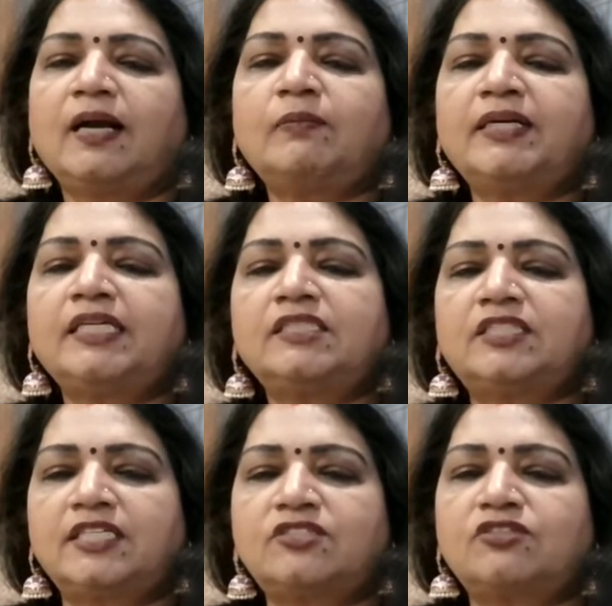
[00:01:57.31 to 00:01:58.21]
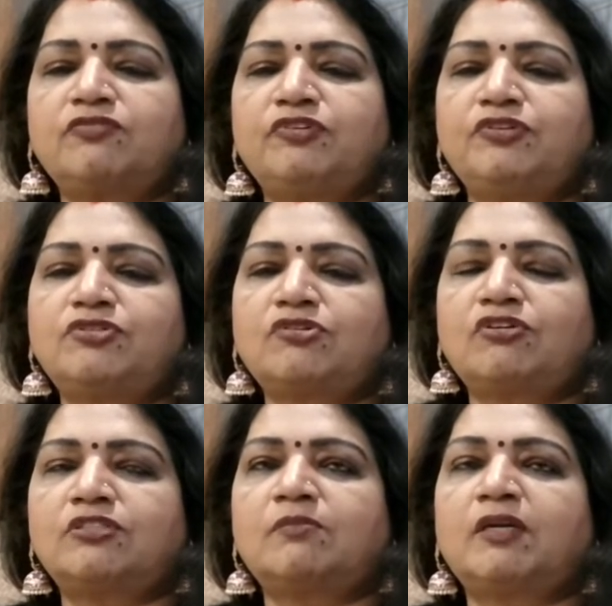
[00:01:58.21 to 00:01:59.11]
కాబట్టి జస్ట్ వ్యూస్
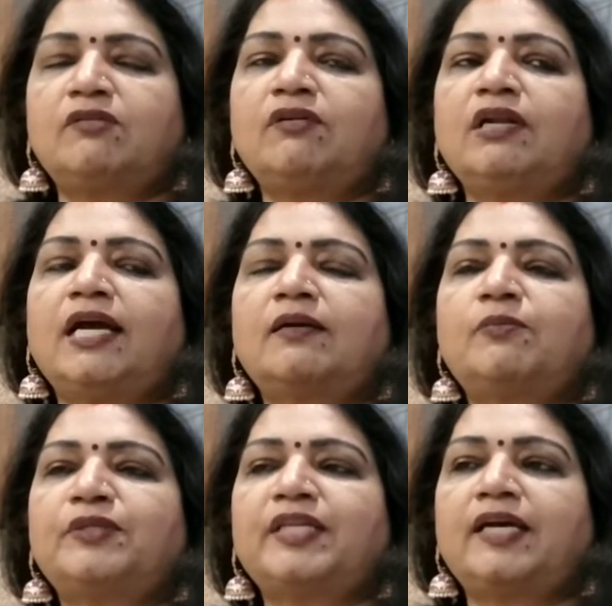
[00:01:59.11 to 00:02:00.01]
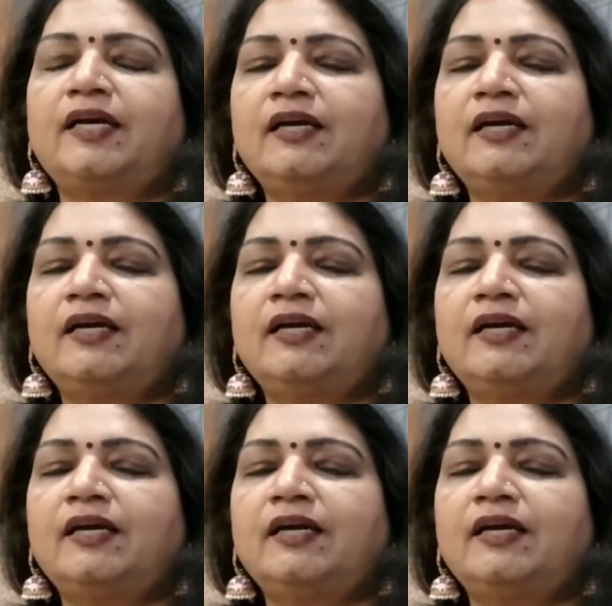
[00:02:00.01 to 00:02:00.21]
కోసమనో లేకపోతే